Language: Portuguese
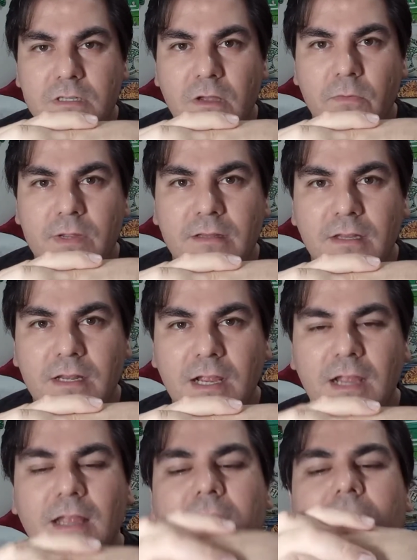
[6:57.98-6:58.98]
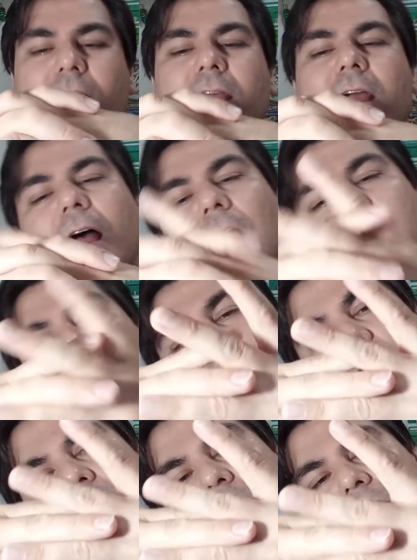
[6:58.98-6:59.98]
estão intri
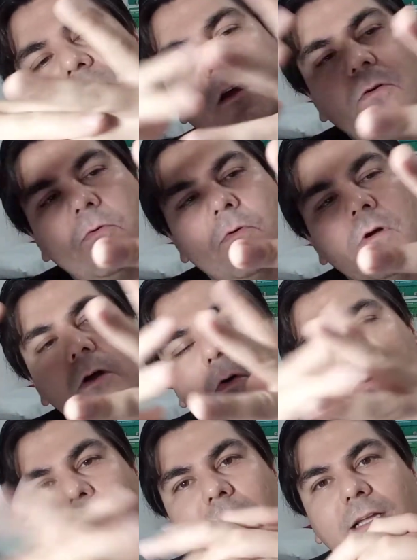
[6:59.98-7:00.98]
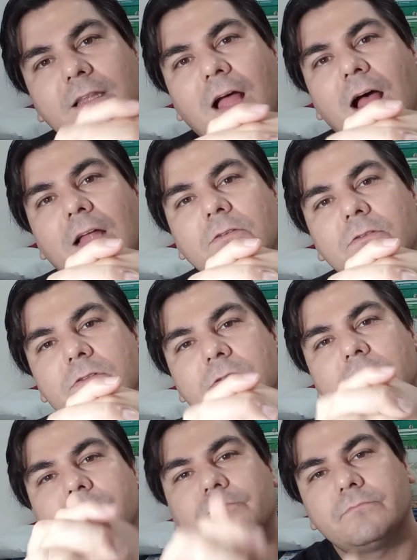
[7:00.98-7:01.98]
intrincados, estão conectados,